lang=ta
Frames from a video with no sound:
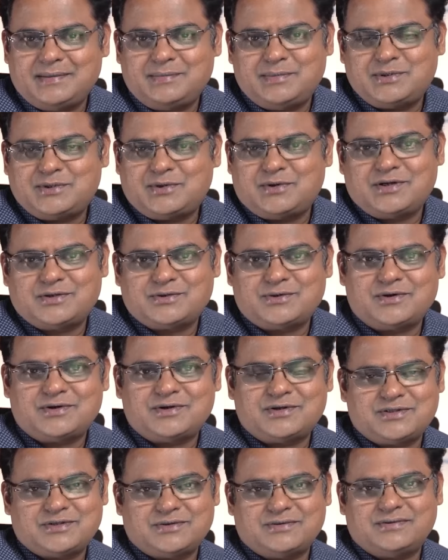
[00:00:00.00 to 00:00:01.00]
எபிசோடில்
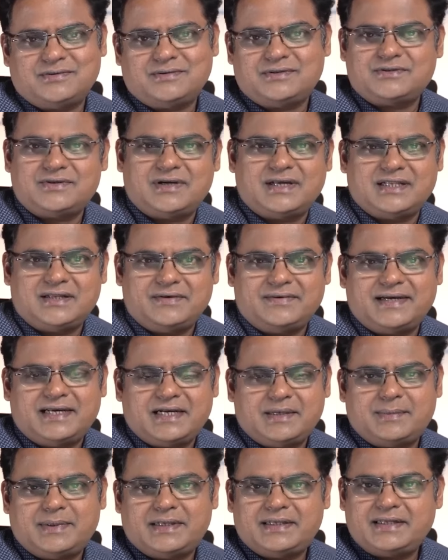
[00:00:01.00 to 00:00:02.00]
சொல்கிறோன்னு சொன்னோம் ஸோ அந்த
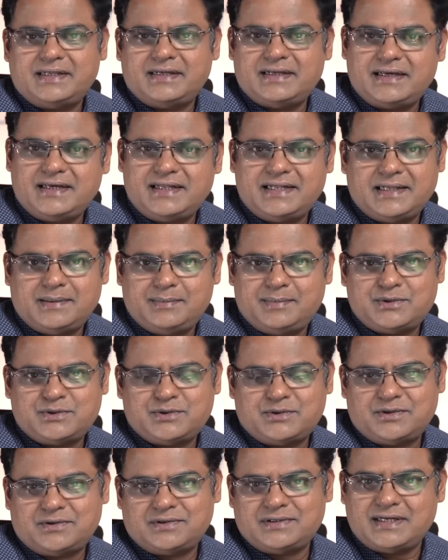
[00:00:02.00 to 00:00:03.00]
வகையில் பார்த்தீங்கன்னா இந்த
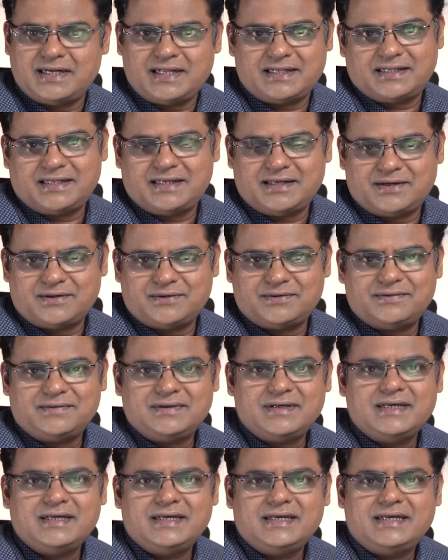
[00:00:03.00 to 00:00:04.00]
எபிசோடு கொஞ்சம் லெங்க்தியாக இருக்கும்
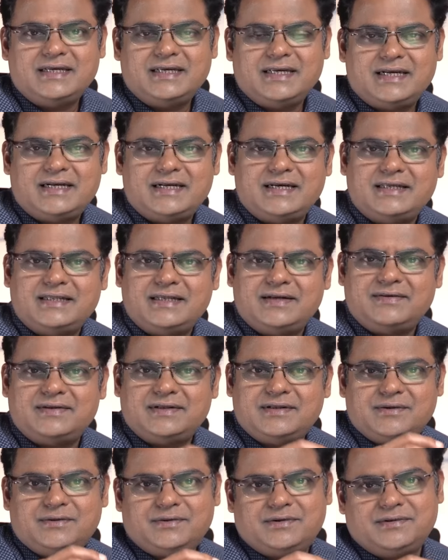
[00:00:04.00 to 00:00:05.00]
ஏன்னா இதில்
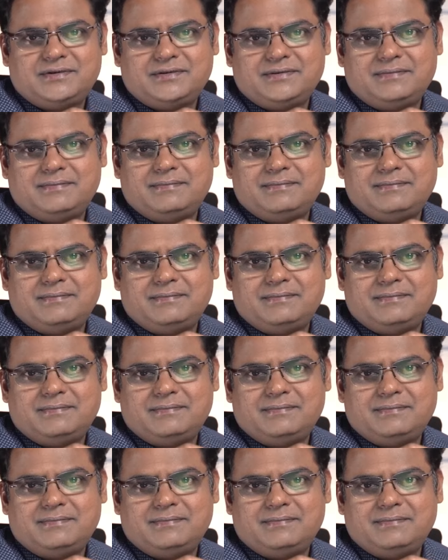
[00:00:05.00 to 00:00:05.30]
வந்து ஒரு